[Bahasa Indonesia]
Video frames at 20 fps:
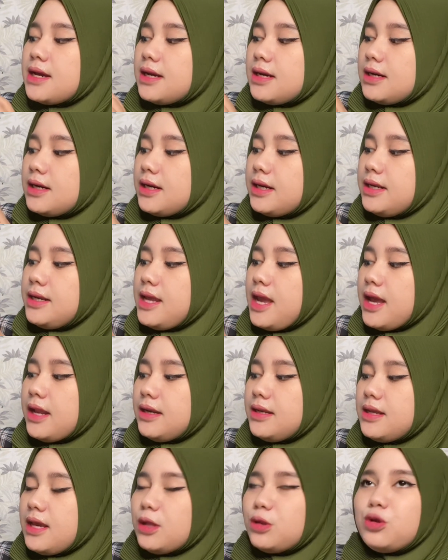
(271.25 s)
uh, dan
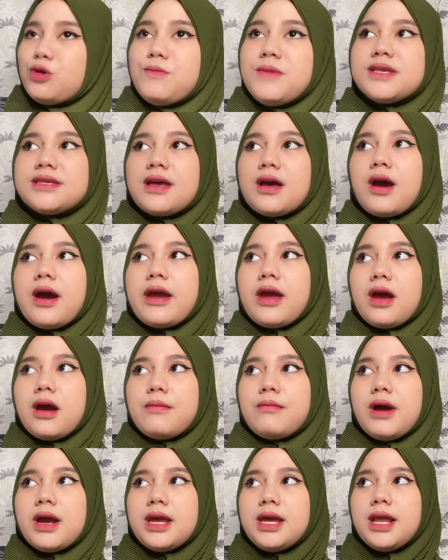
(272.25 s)
dia itu bisa kayak
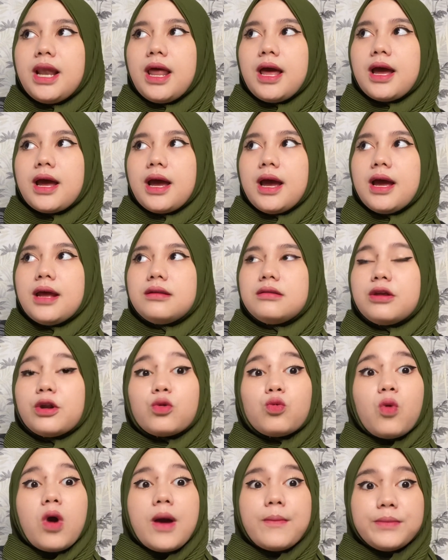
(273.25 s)
menghilangkan
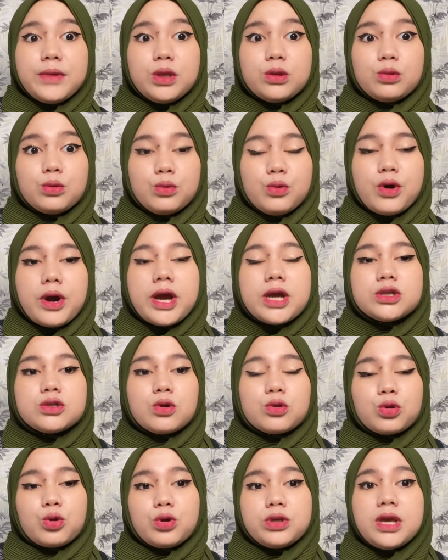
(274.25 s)
ruam gitu kayak
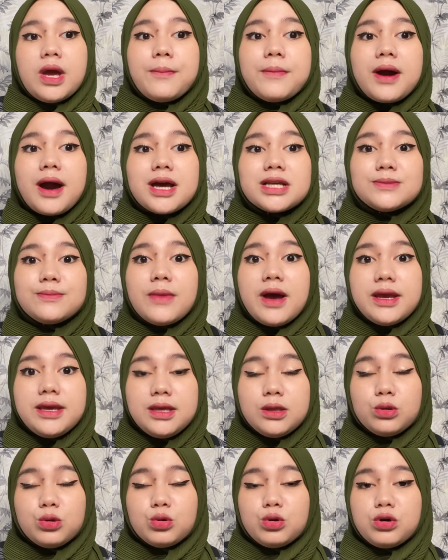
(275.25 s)
contohnya bekas
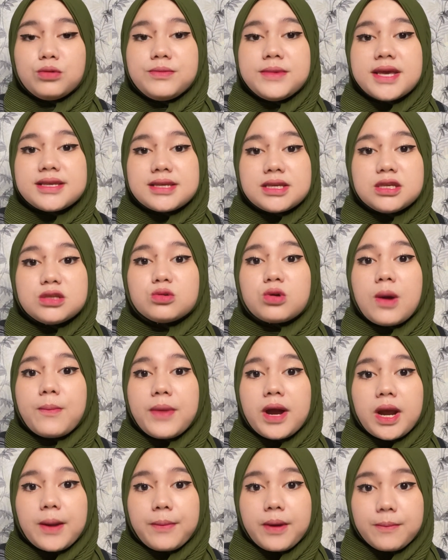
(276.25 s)
bayi tuh biasanya suka
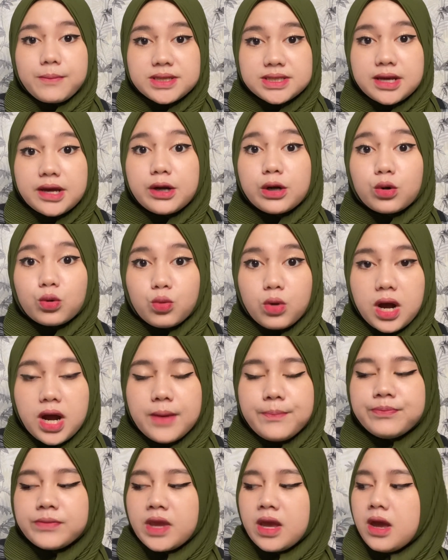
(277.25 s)
pakai pempes kan
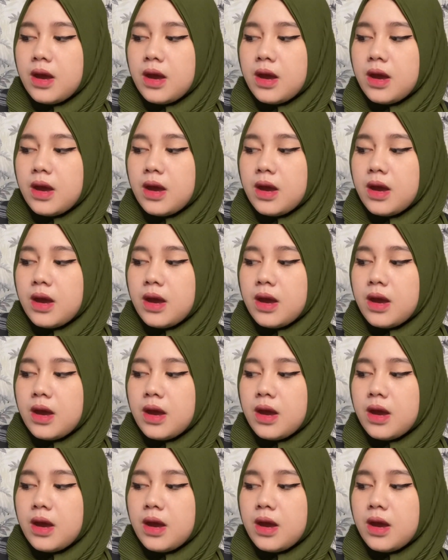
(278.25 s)
ruam